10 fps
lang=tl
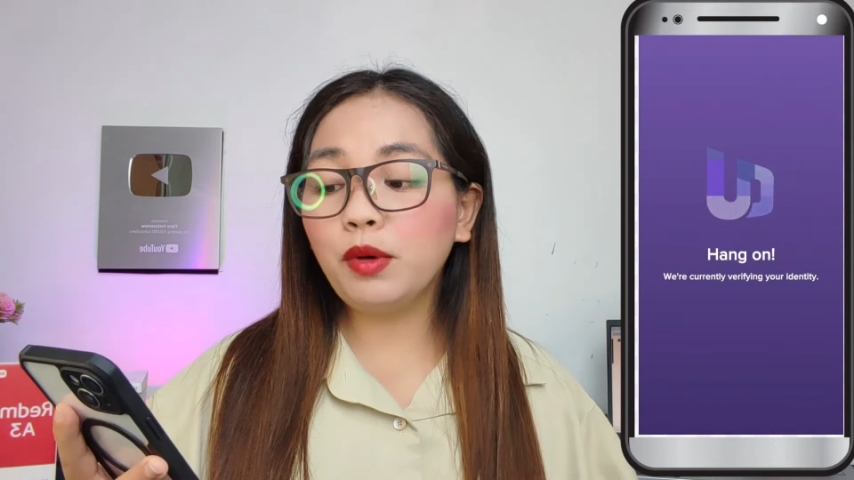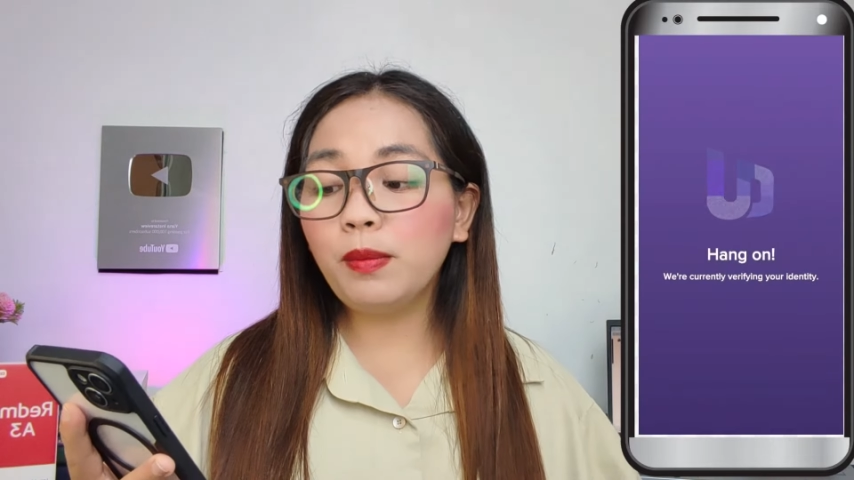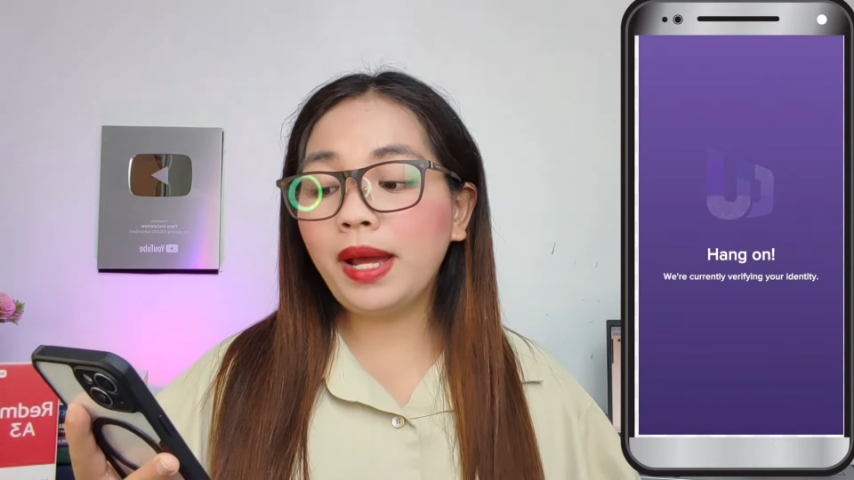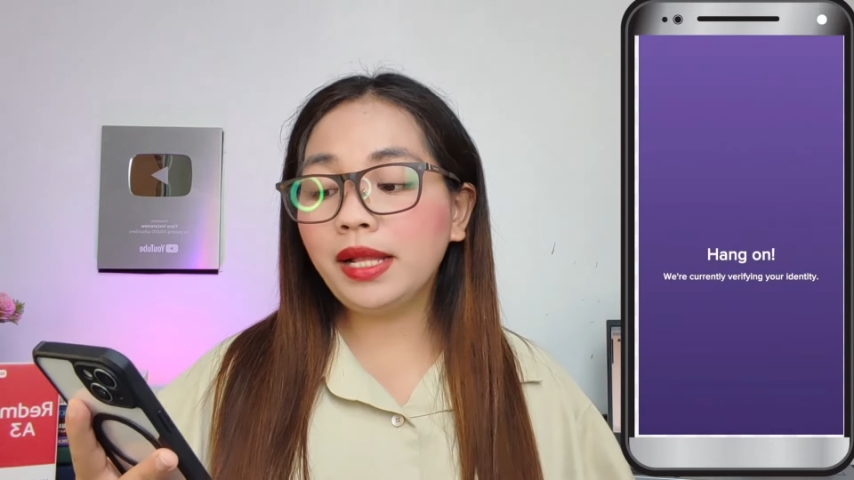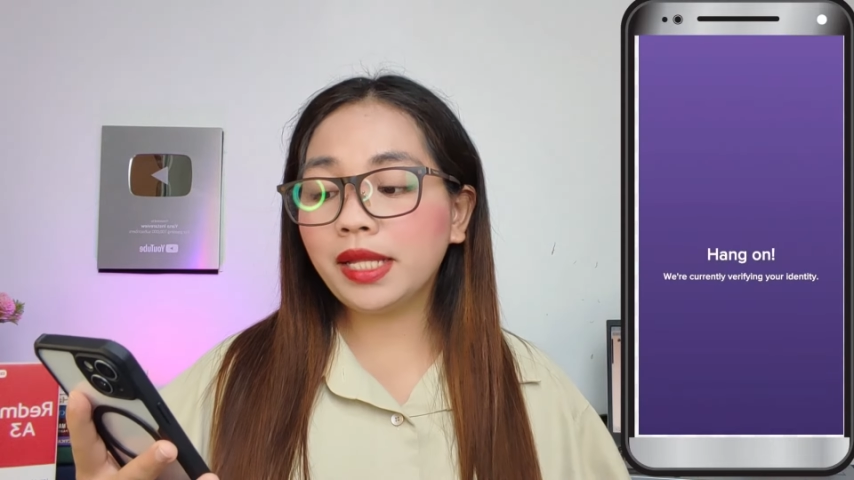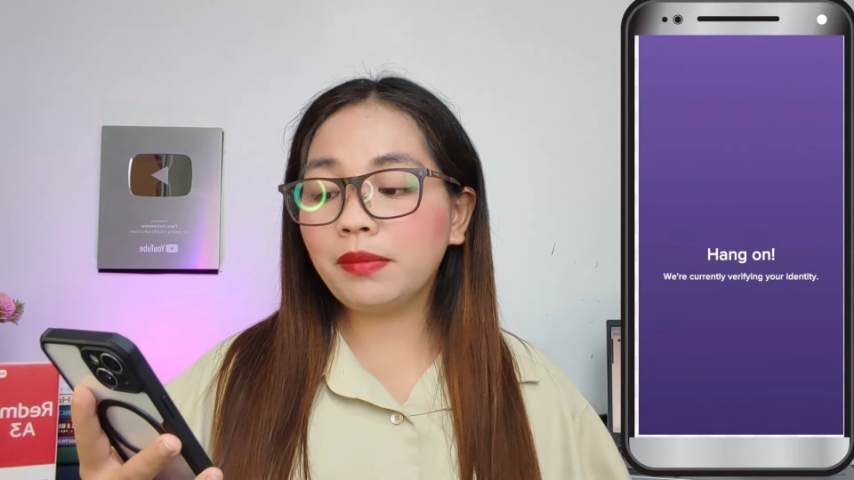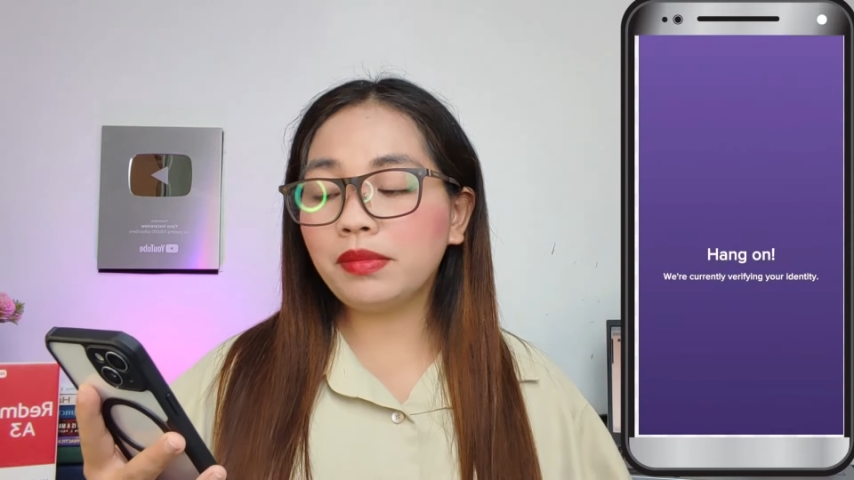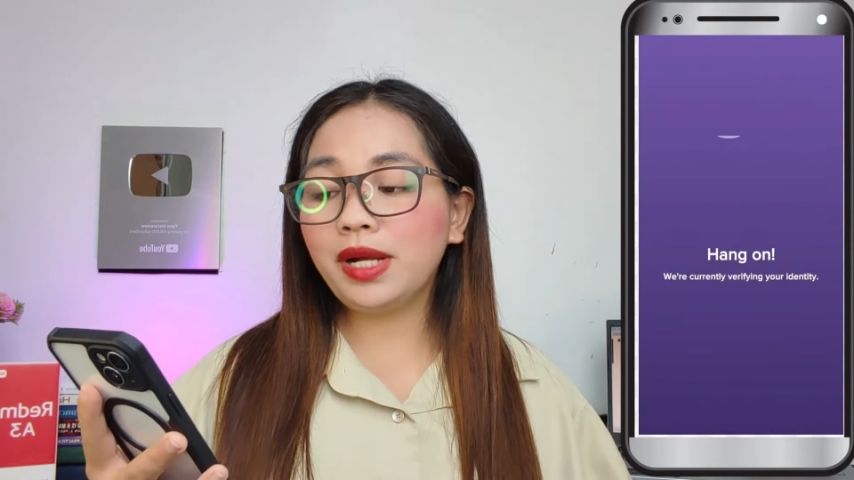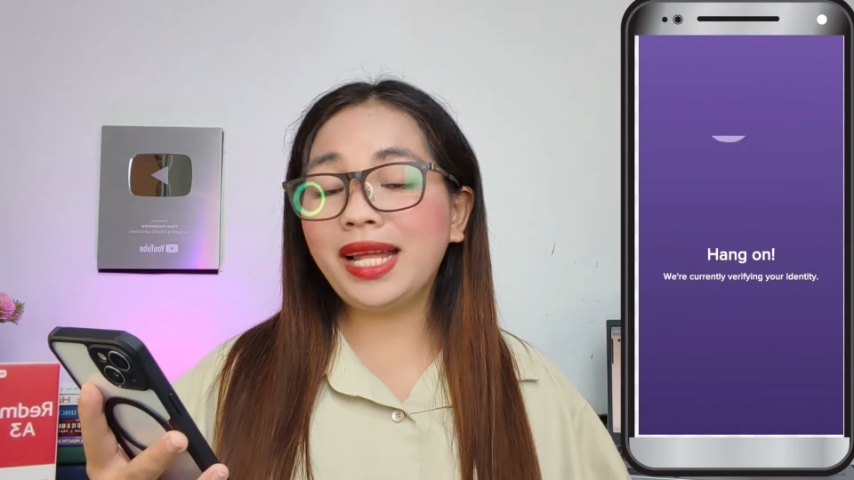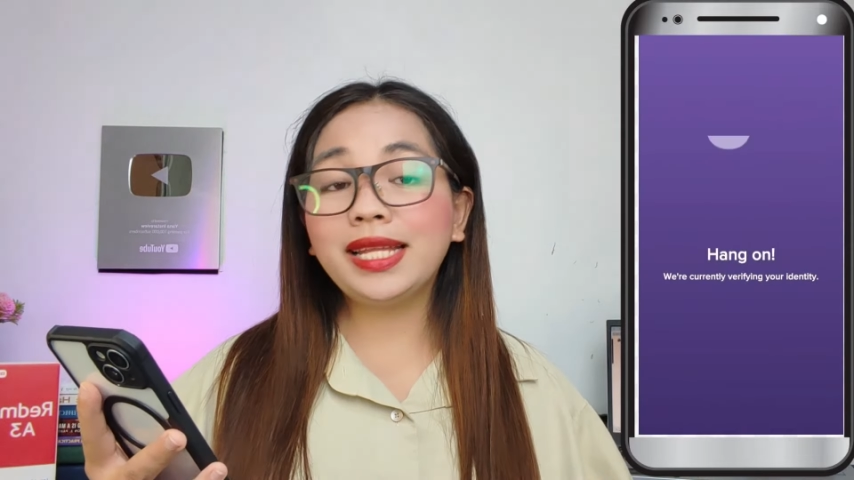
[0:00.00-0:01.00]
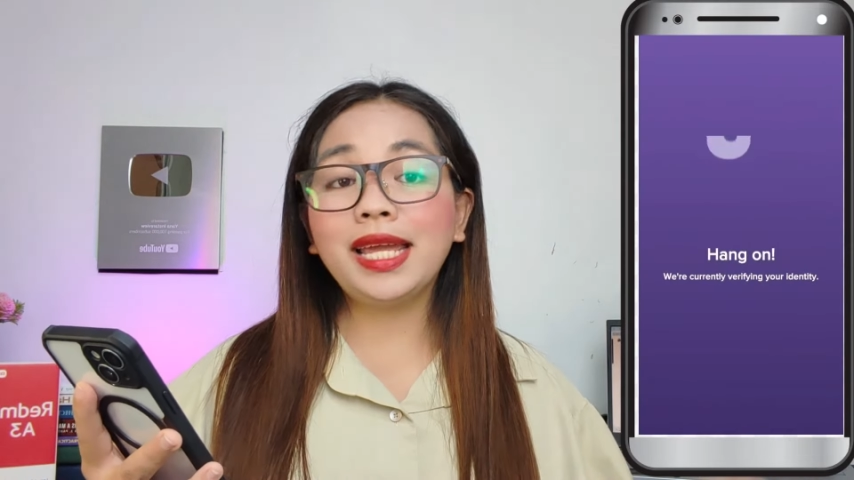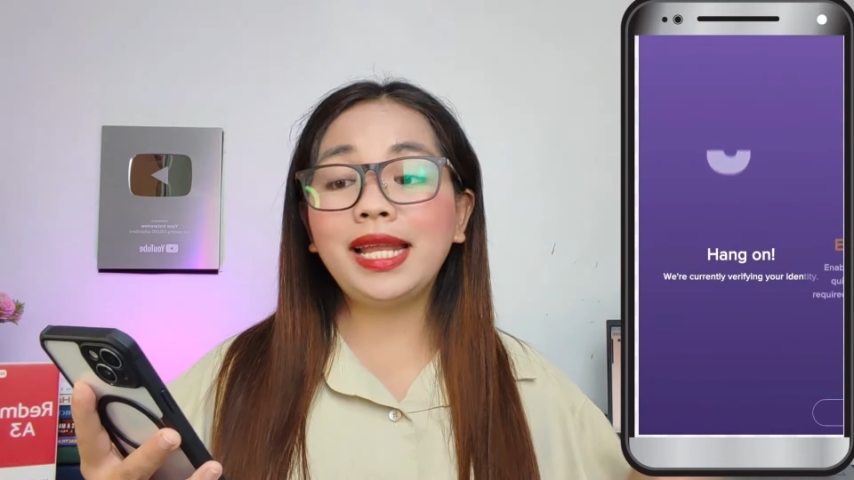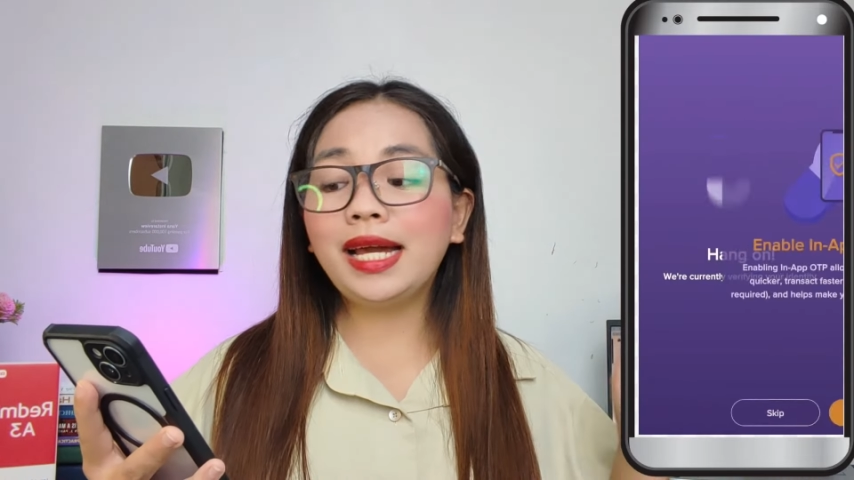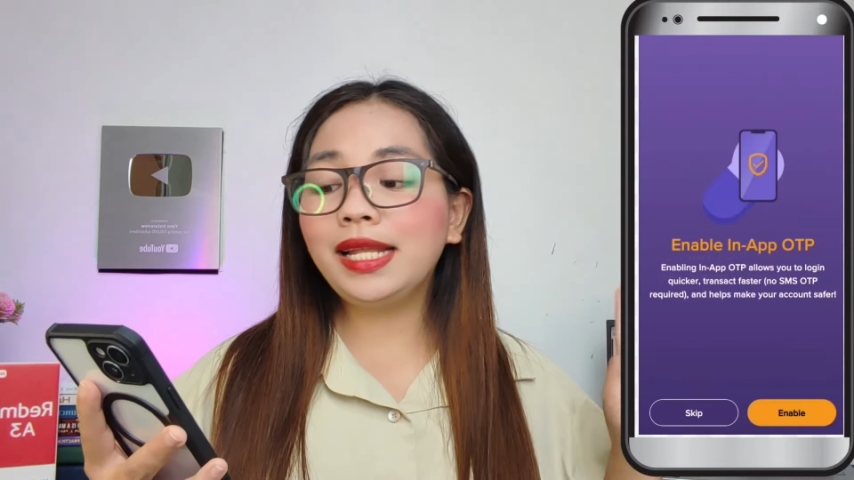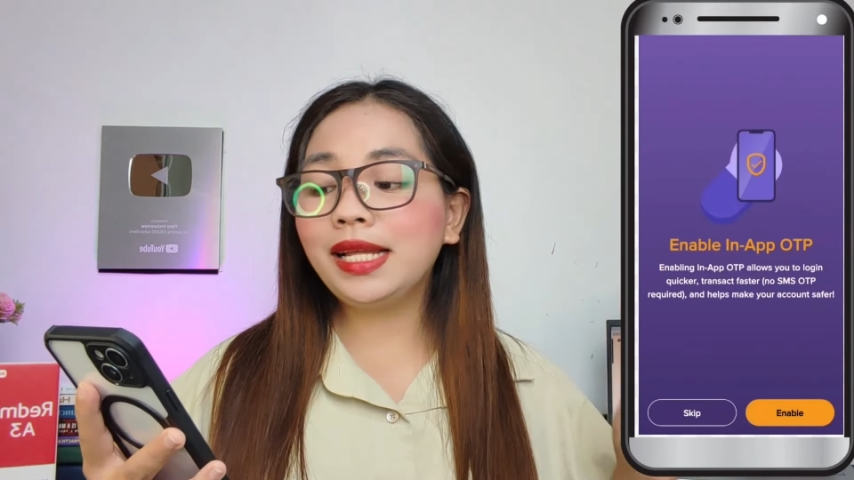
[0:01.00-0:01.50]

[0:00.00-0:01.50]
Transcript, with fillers: mobile number at kailangan